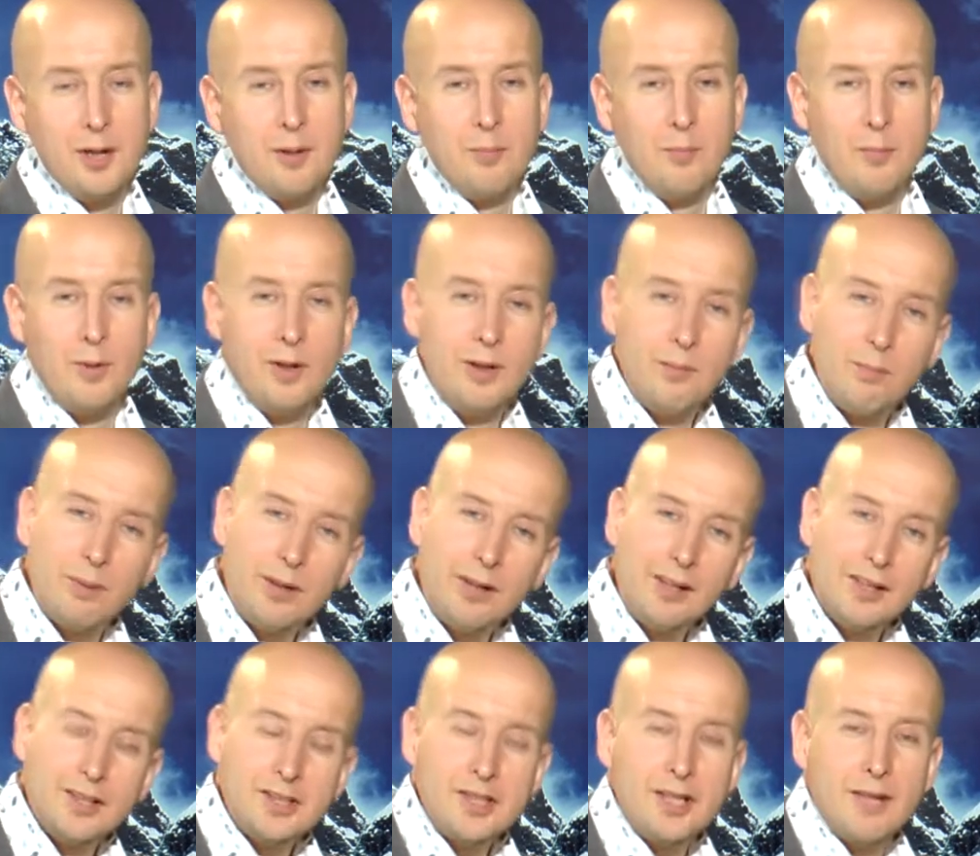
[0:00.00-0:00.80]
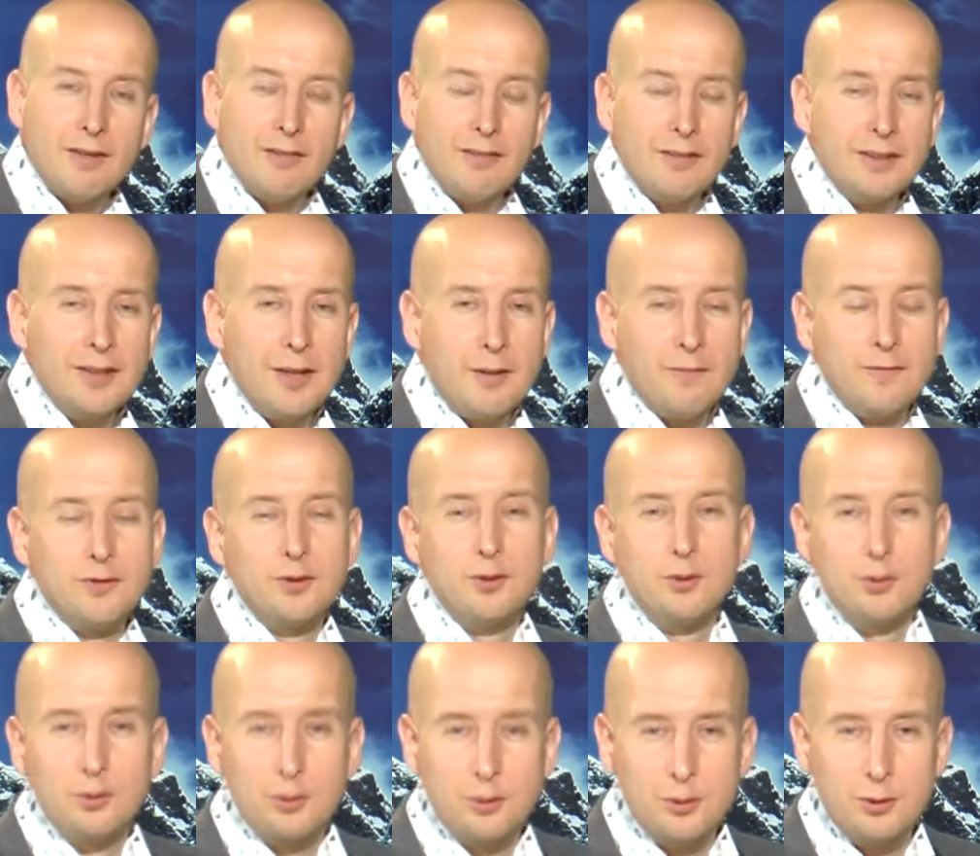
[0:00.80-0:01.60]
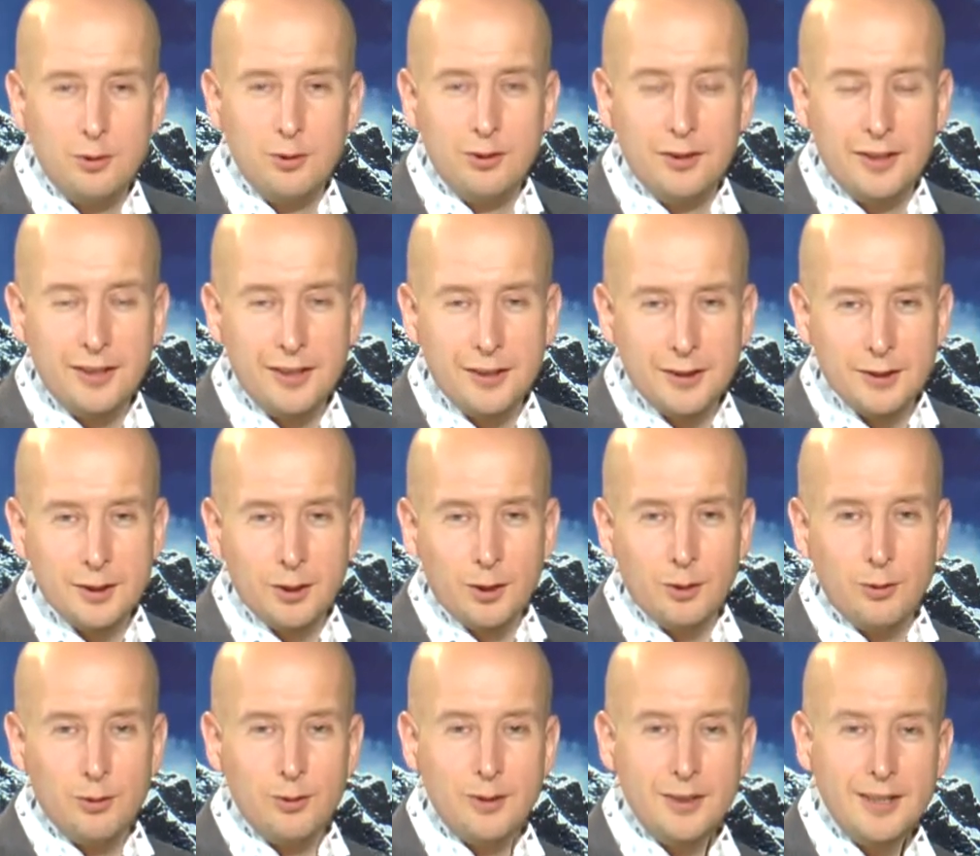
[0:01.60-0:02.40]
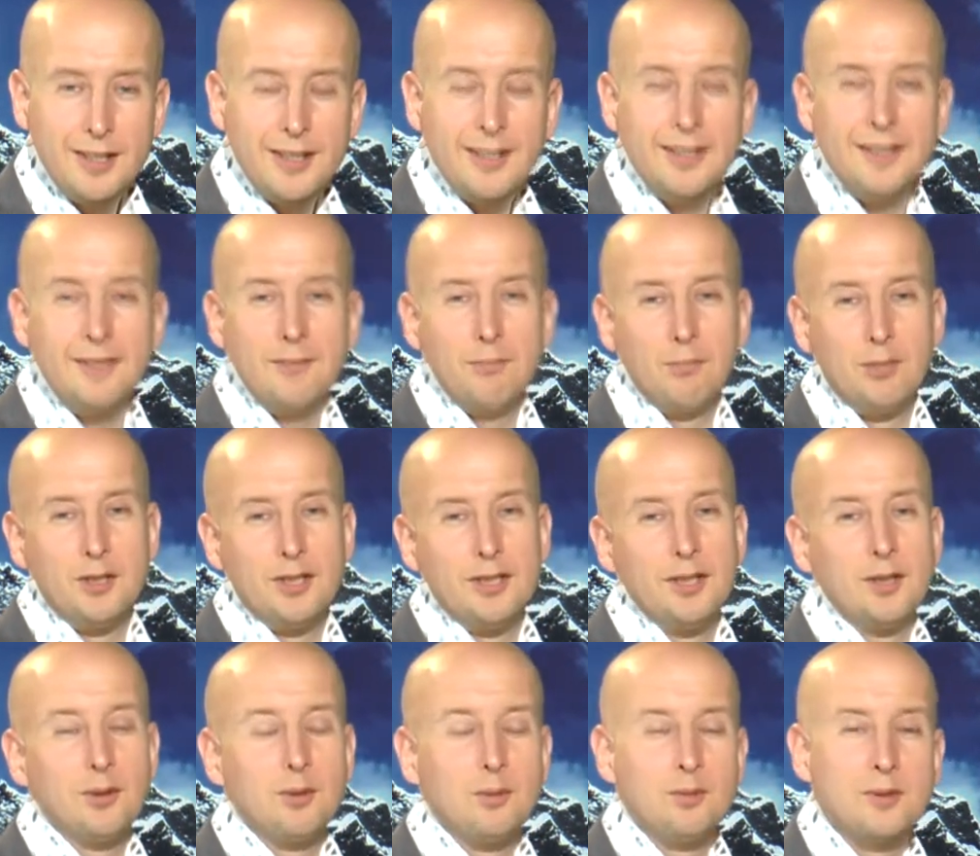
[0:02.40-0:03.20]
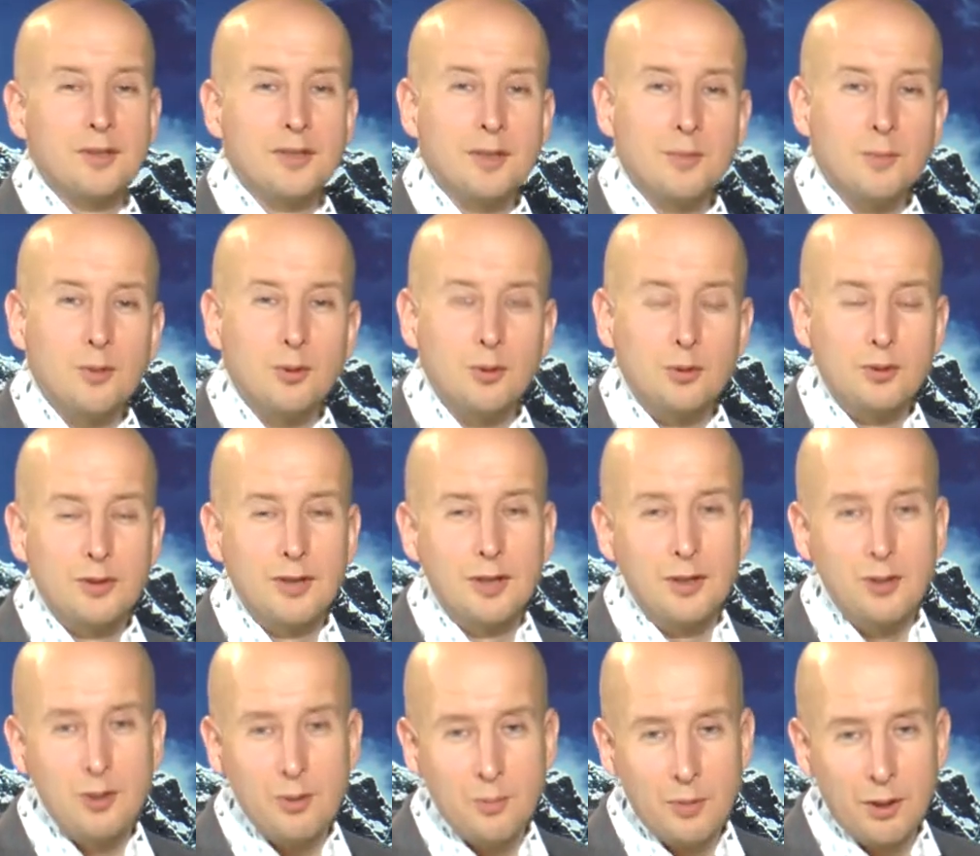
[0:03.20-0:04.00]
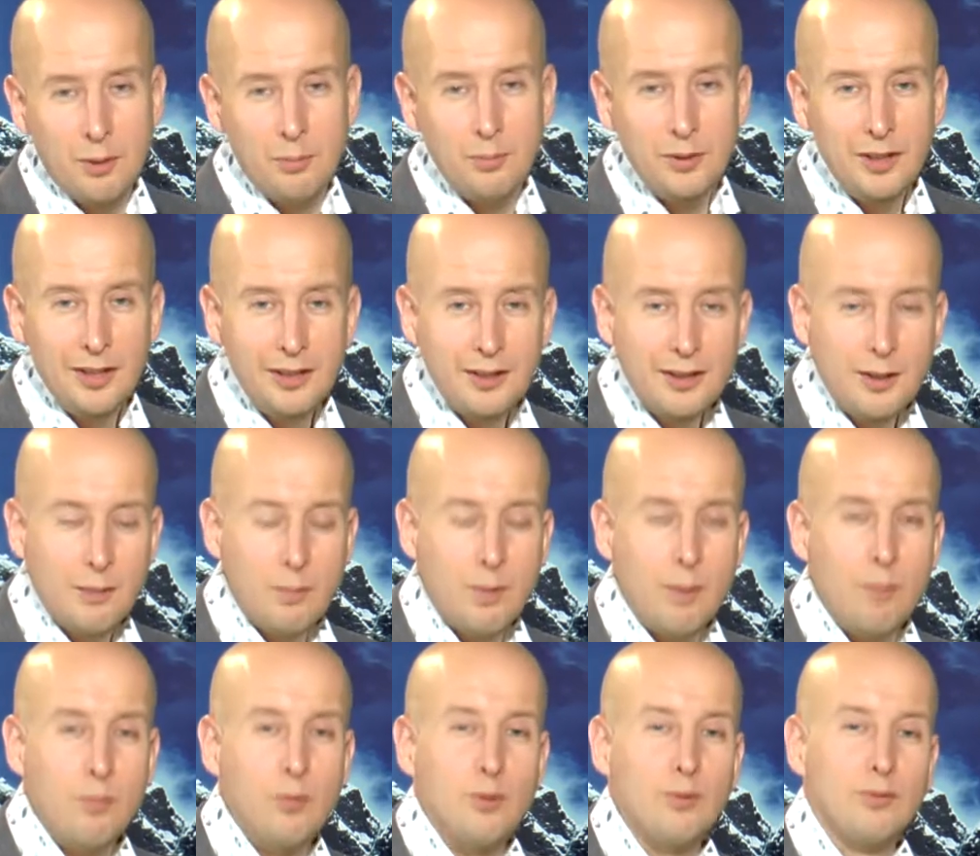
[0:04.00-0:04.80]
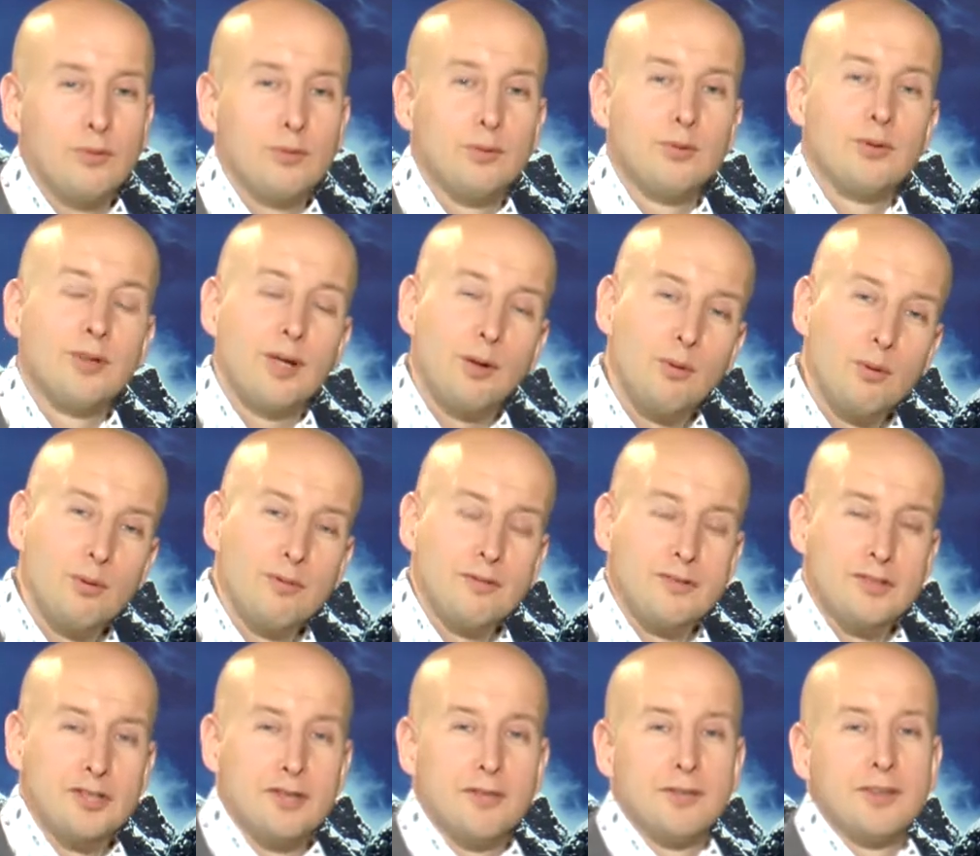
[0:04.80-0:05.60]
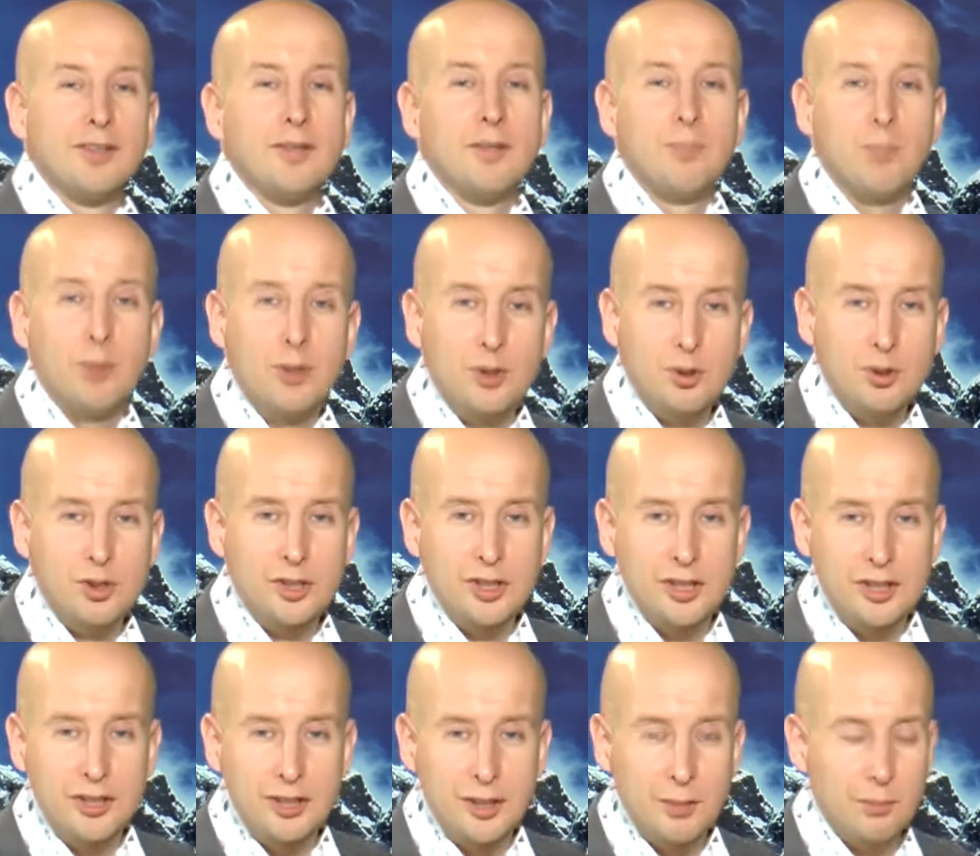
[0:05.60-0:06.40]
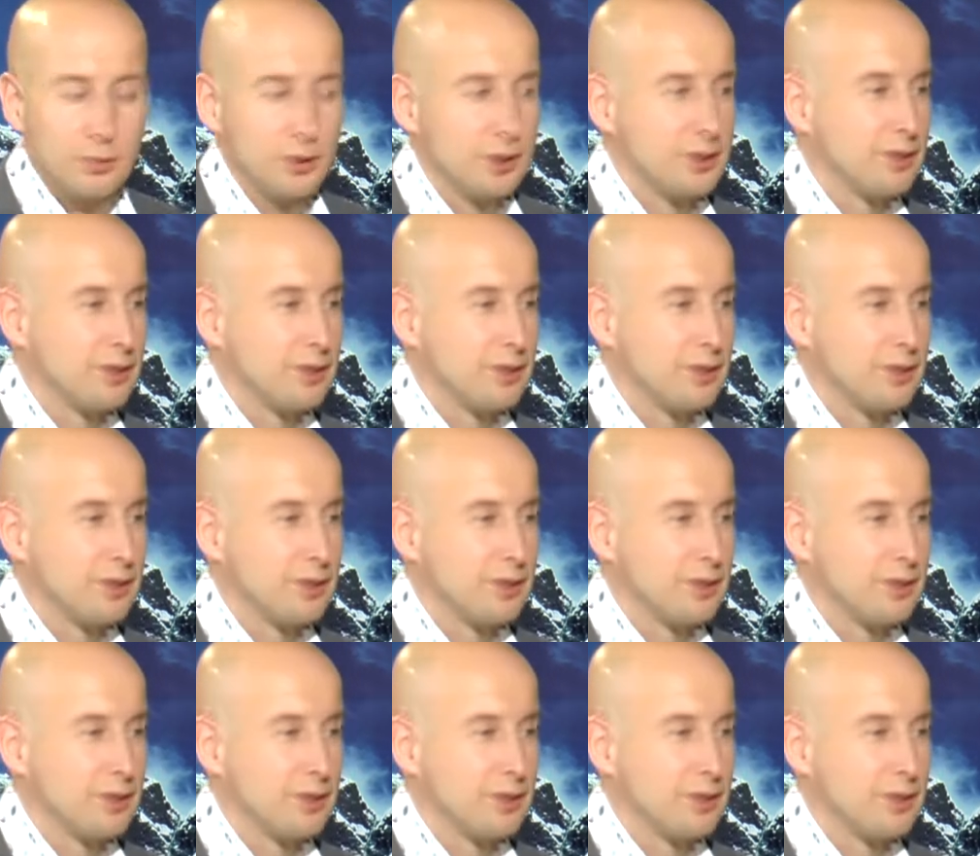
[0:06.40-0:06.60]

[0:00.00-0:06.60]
Мы приглашаем к нам в студию интересных людей, беседуем с ними, узнаем их мнение по поводу такой животрепещущей темы.